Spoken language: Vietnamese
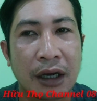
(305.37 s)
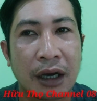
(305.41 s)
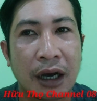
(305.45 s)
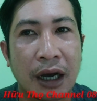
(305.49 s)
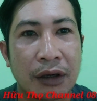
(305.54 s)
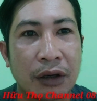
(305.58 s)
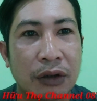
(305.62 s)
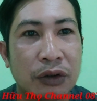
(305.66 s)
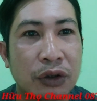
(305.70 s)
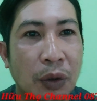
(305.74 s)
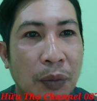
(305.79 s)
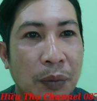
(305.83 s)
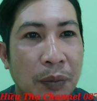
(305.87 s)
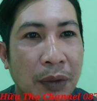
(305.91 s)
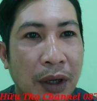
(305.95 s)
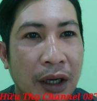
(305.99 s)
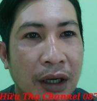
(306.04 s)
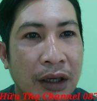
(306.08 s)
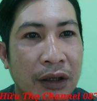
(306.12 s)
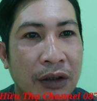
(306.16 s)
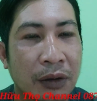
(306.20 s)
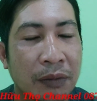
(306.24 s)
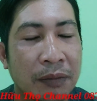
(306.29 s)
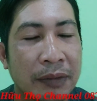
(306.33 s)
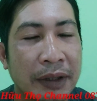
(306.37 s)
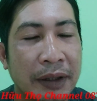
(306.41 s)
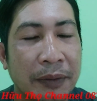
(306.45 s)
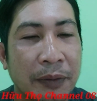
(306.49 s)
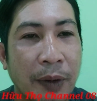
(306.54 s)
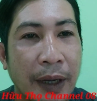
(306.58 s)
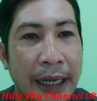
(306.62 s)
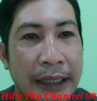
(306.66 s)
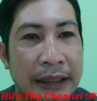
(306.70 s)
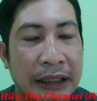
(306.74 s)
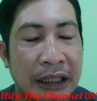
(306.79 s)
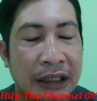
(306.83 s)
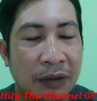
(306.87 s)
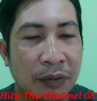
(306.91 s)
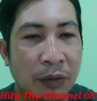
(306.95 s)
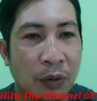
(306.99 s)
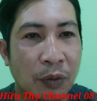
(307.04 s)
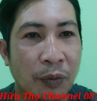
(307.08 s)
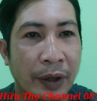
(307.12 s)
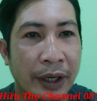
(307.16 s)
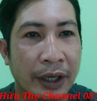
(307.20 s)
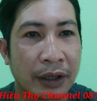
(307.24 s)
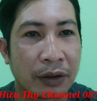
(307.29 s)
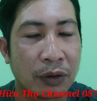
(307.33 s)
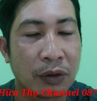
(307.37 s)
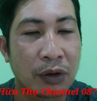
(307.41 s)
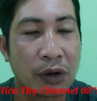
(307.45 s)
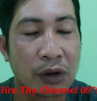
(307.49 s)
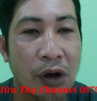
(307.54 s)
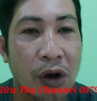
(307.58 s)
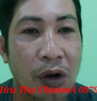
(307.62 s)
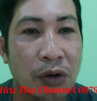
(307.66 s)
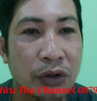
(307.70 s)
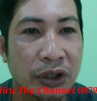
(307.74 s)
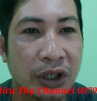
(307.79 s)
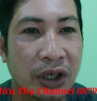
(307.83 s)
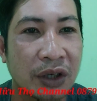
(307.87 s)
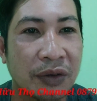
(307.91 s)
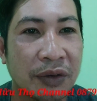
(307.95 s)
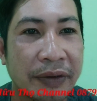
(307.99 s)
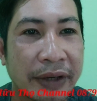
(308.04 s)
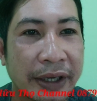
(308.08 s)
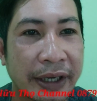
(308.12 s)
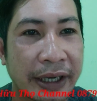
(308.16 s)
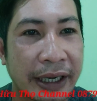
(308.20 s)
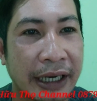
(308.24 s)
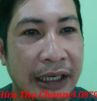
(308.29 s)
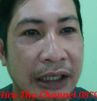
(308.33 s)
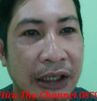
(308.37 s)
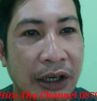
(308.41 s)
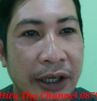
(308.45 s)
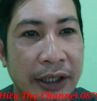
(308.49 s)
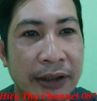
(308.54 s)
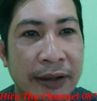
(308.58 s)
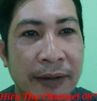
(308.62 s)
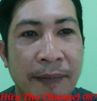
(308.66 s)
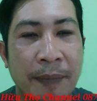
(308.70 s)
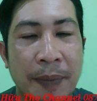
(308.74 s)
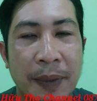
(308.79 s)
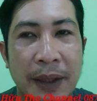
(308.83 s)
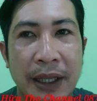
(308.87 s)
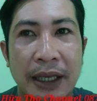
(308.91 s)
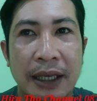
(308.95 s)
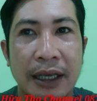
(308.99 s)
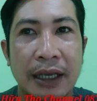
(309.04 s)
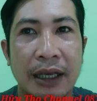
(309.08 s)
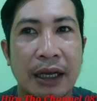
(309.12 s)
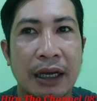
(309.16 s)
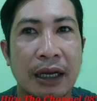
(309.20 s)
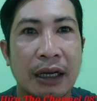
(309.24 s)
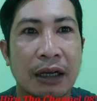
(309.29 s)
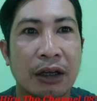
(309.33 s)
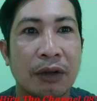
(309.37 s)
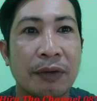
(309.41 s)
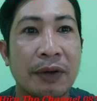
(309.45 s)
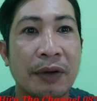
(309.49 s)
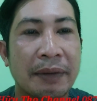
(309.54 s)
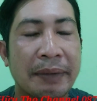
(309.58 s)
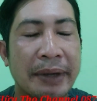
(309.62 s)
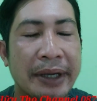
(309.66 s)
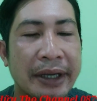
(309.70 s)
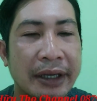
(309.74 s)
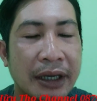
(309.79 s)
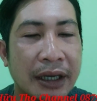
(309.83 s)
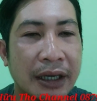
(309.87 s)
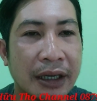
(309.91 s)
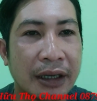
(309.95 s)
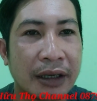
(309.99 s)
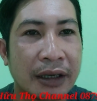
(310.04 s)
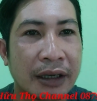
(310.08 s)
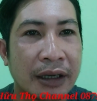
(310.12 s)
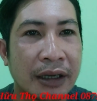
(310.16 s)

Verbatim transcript: à, nói chung á cũng liên quan tới cái vụ việc của loco CEO Nguyễn Ngân Hàng thôi thì à, quý vị biết á